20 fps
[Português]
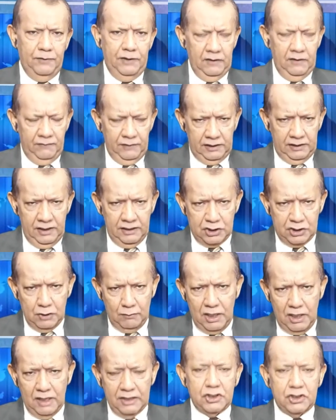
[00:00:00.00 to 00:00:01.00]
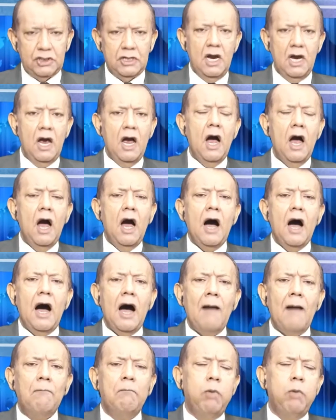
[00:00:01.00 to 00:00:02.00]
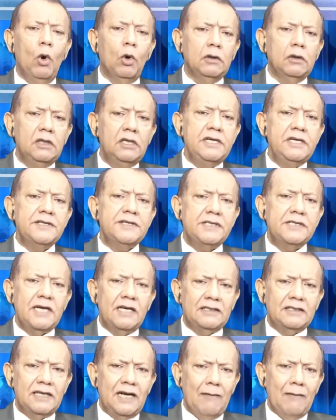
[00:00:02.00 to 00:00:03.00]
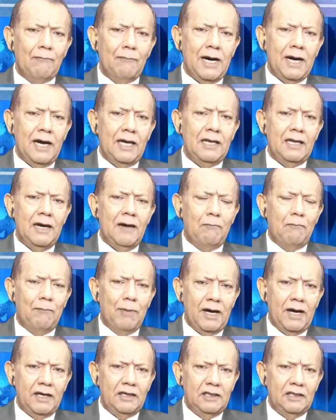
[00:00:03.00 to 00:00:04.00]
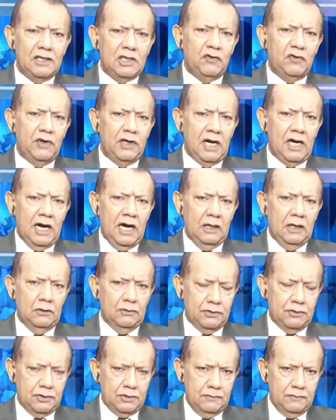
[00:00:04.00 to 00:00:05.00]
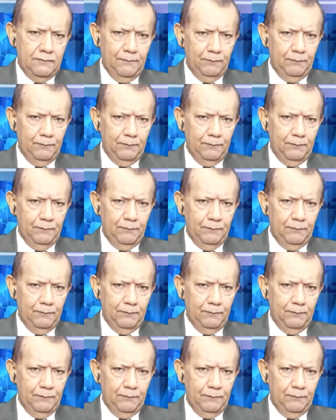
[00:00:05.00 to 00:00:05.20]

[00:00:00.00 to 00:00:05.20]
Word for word: evidentemente a polícia trabalha para identificá-los